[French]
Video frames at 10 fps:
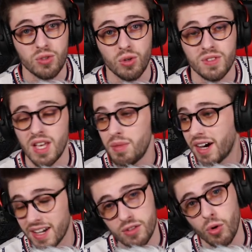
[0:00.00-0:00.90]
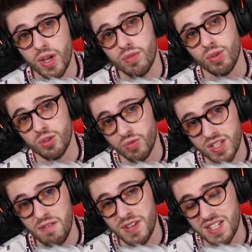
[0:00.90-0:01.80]
sur le thème wave Je
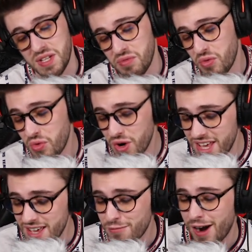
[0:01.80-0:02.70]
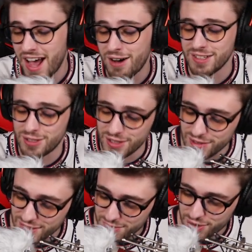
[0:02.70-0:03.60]
vous affiche si vous voulez, voilà, en
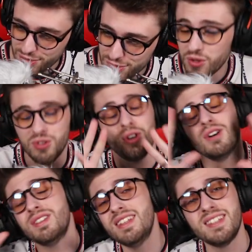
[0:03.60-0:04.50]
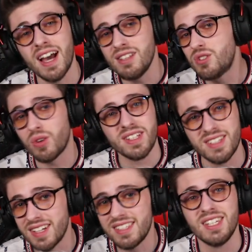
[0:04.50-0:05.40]
exclusivité pour vous. Deux designs sur les
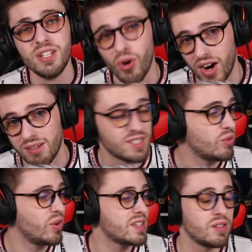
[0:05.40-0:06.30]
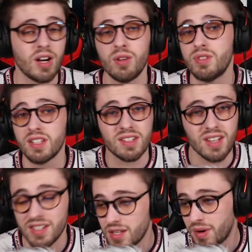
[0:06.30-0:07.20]
5 qu'il y aura. Et si vous voulez savoir que vous êtes
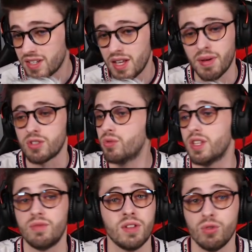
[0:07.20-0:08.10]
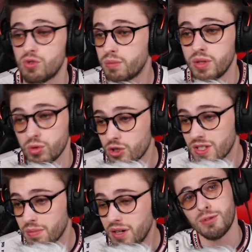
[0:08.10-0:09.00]
intéressé par ça, parce que vous êtes fan de zombies ou je
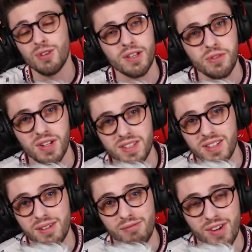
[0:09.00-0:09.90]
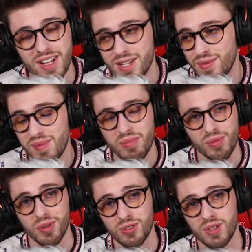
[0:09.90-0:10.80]
sais pas, tout sera sur l'Insta. Voilà, j'ai fait ma
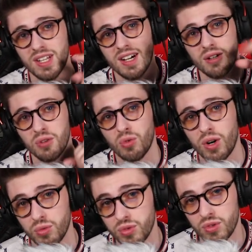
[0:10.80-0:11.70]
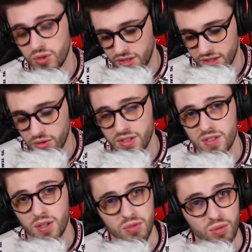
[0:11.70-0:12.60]
promo. Soyez là le 3 août, le lien est dans la
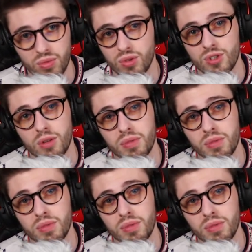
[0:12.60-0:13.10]
description pour le shop.